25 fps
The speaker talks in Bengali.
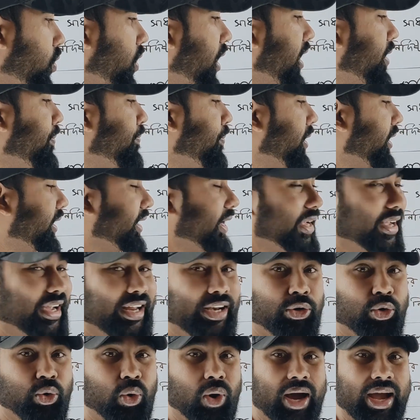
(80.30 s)
ওয়াইপিকে
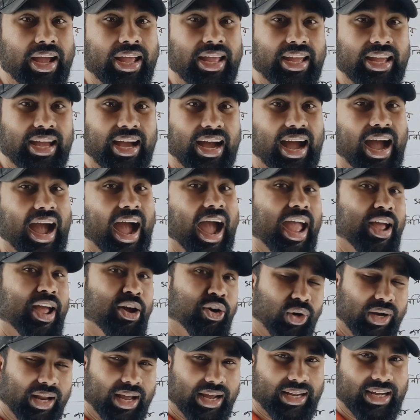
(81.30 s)
এখানে ওয়াই
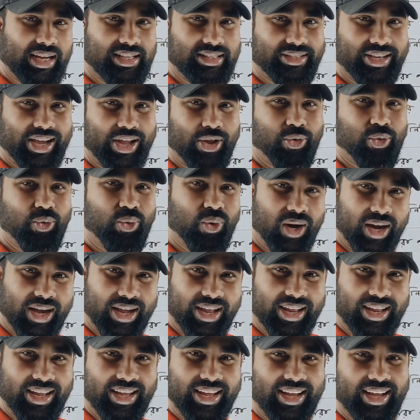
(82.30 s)
আইও লেখা যায়
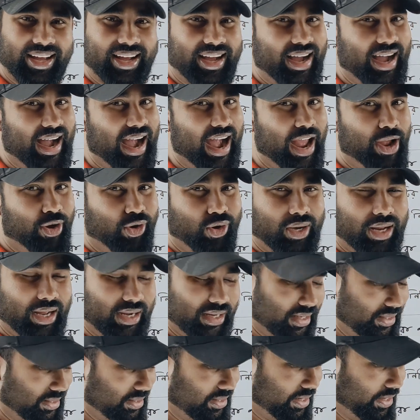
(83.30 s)
ওয়াই আইও লেখা